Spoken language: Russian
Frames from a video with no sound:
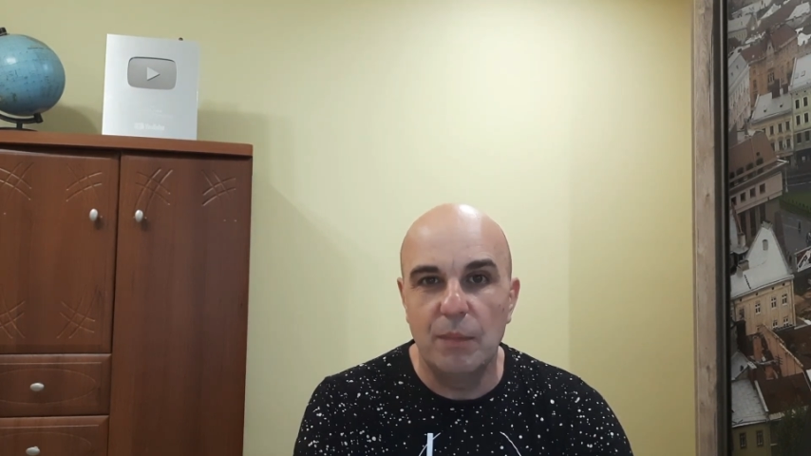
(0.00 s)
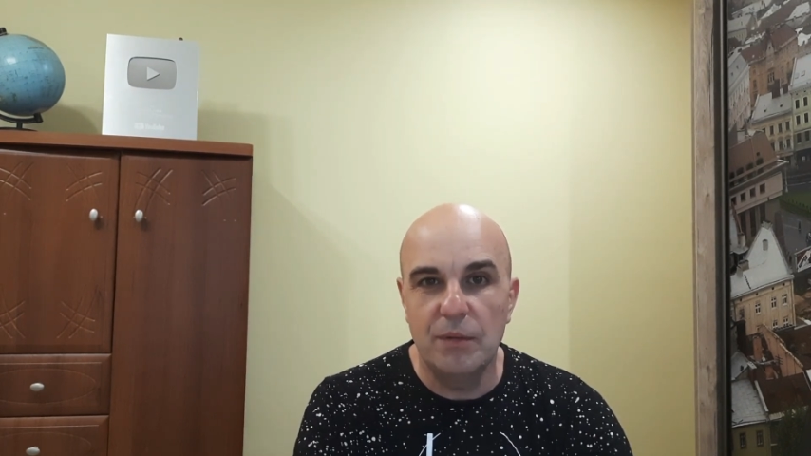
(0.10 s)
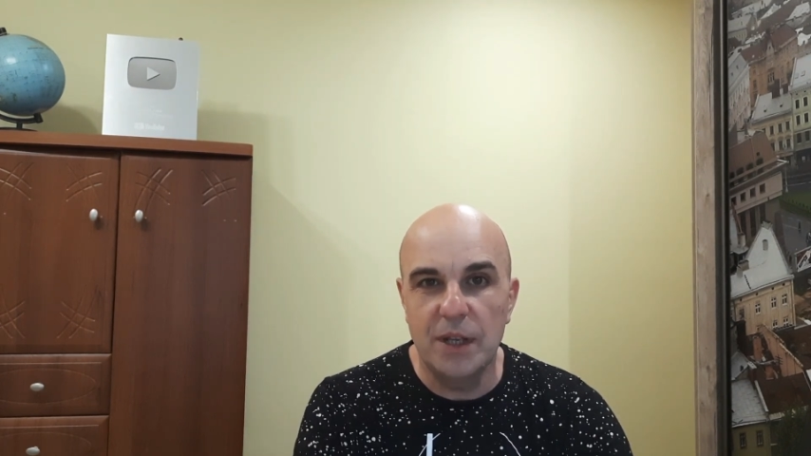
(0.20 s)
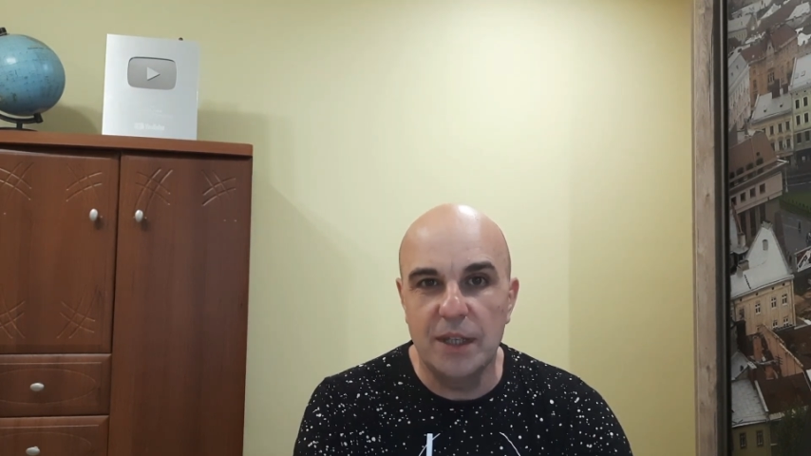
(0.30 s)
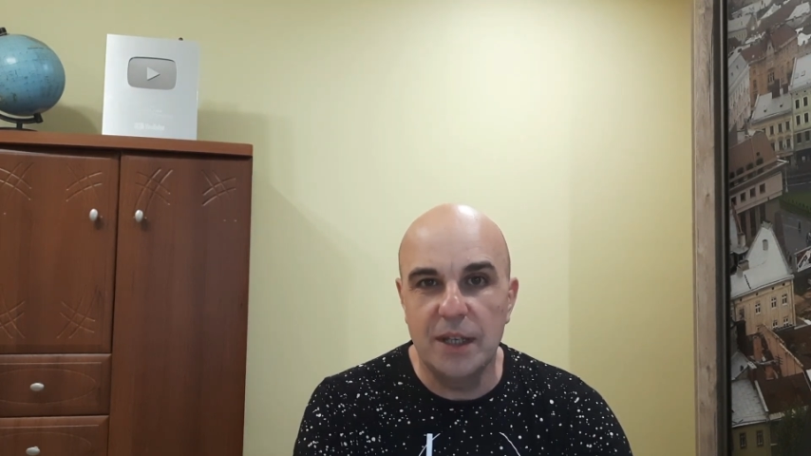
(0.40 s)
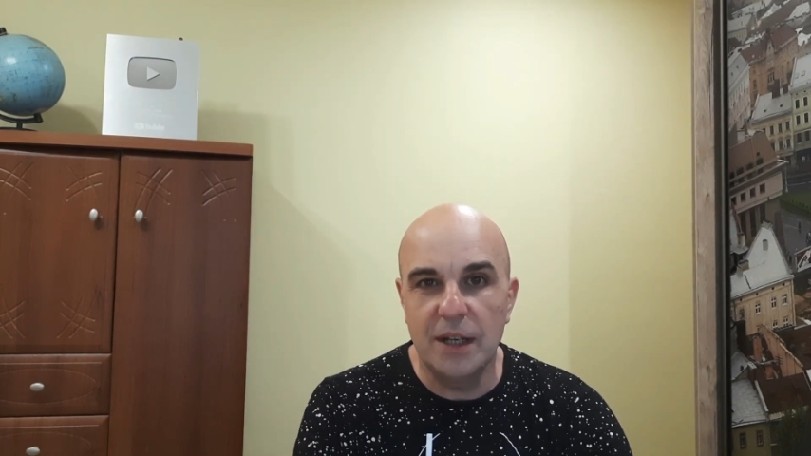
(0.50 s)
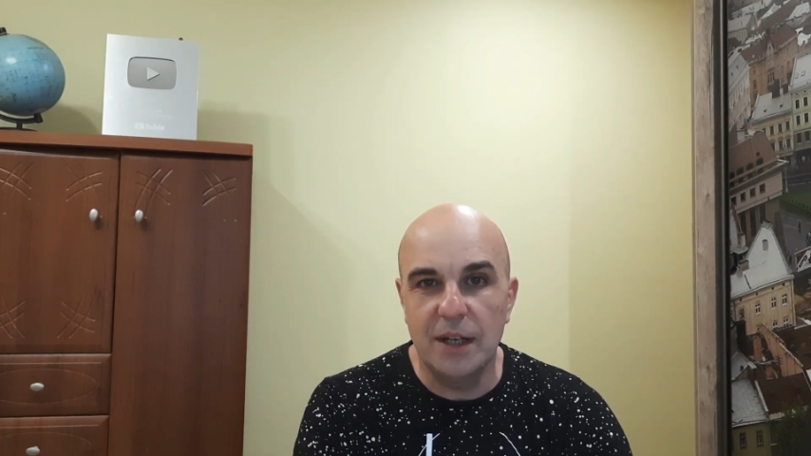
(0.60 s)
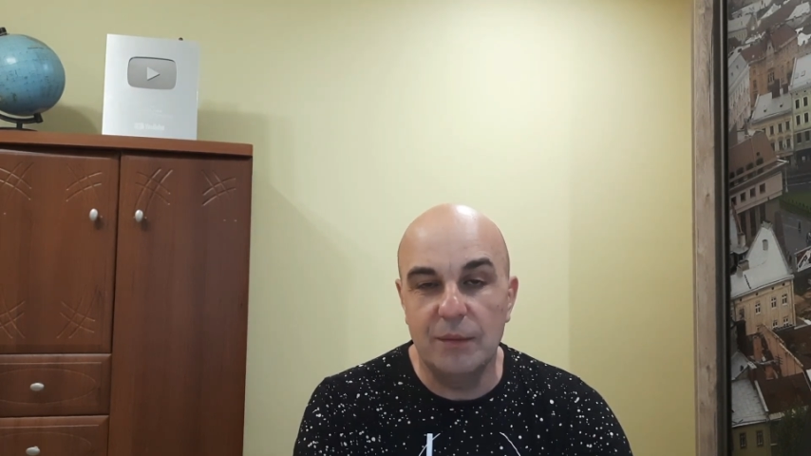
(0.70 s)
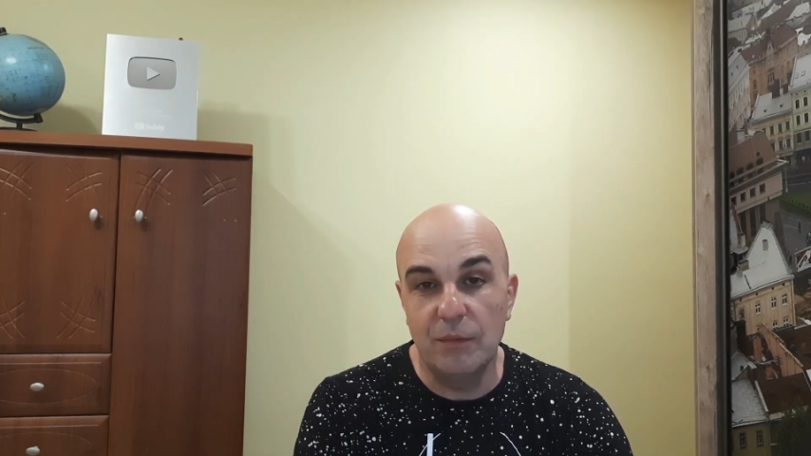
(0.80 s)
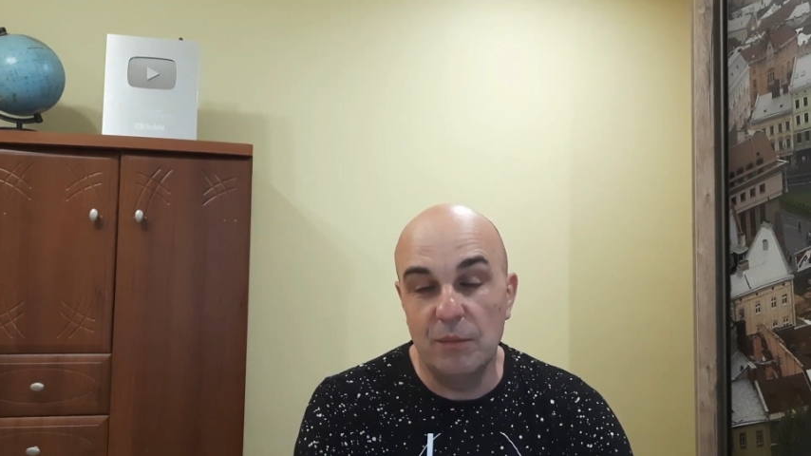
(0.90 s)

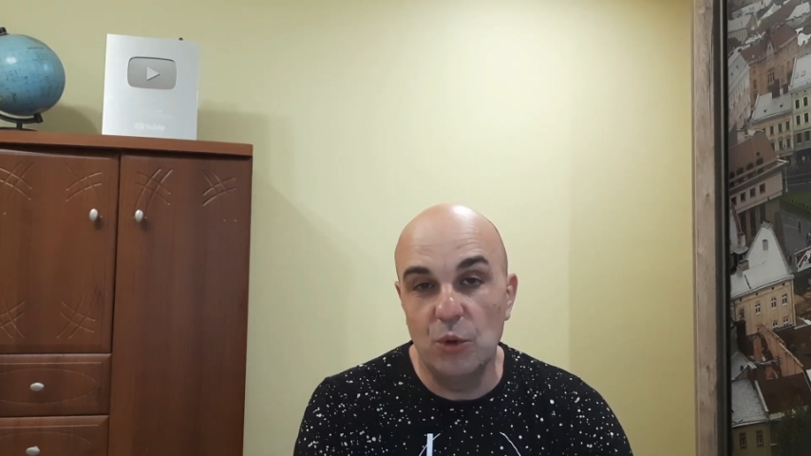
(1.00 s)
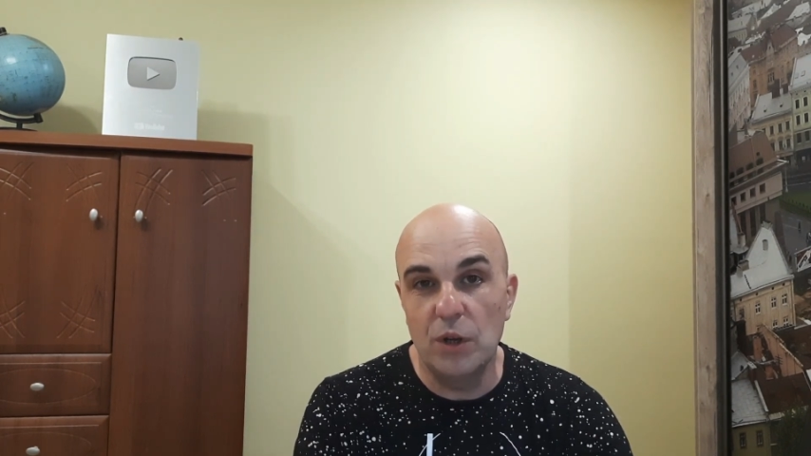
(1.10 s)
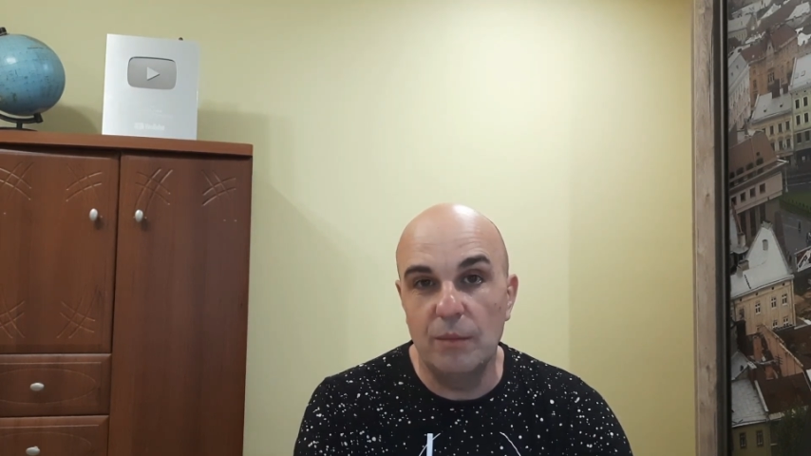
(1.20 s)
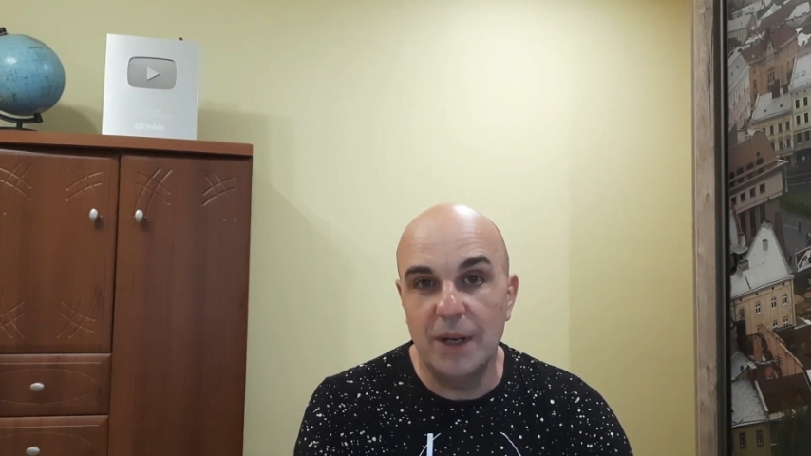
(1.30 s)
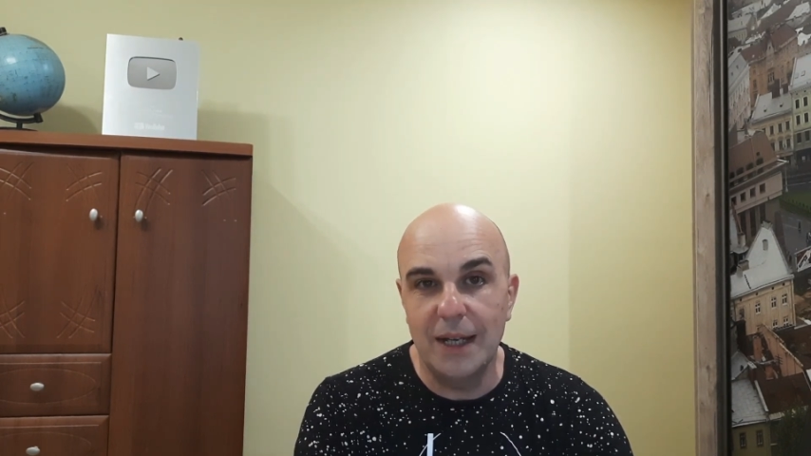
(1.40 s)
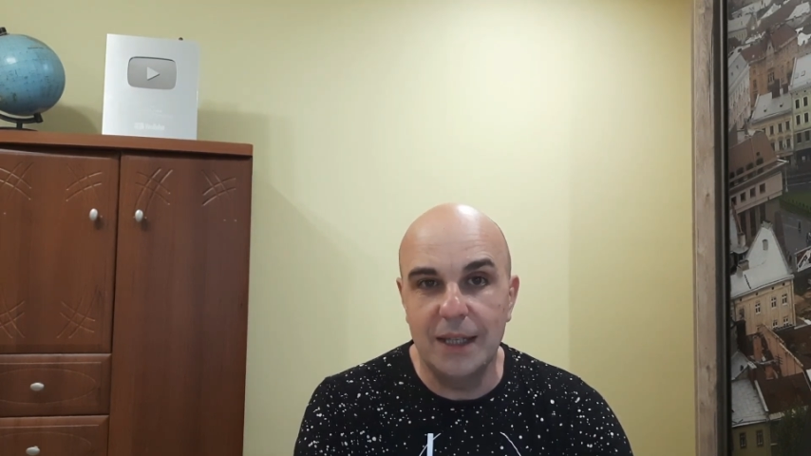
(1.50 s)
поверьте, во многом